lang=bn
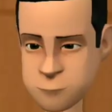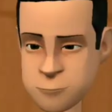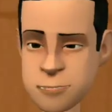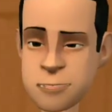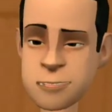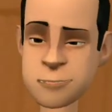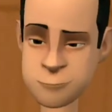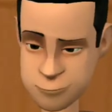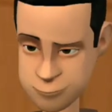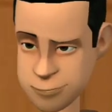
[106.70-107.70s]
শোনো দাদা
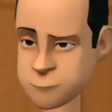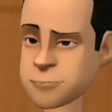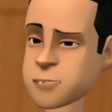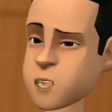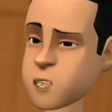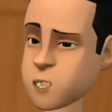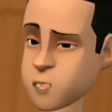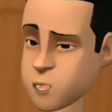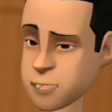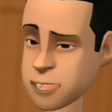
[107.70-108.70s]
এমনিতেই
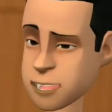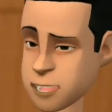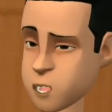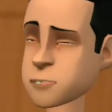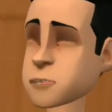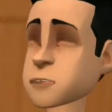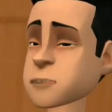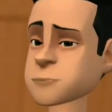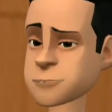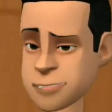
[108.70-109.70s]
মেজাজ মর্জি গরম আছে
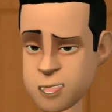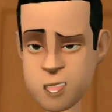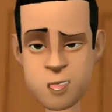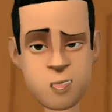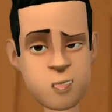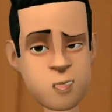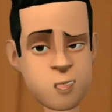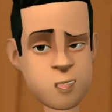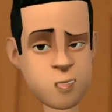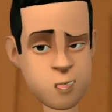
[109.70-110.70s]
তুমি আবার এলে
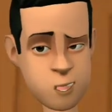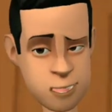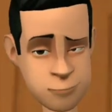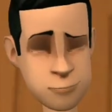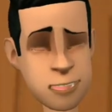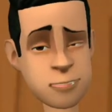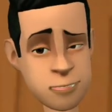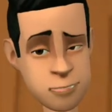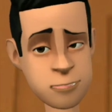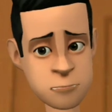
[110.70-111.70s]
কথা কয়ে আগুন ধরে দিয়ে না
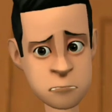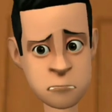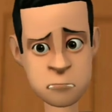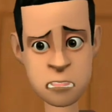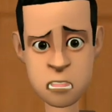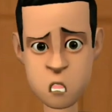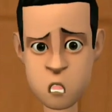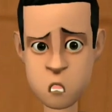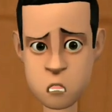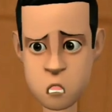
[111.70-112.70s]
oh, আমি কেশক
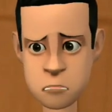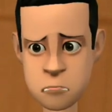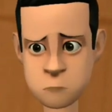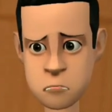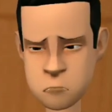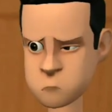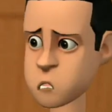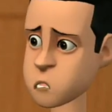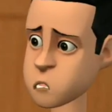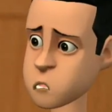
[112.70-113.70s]
কঙ্কাল হওয়ার সিদ্ধান্ত নমো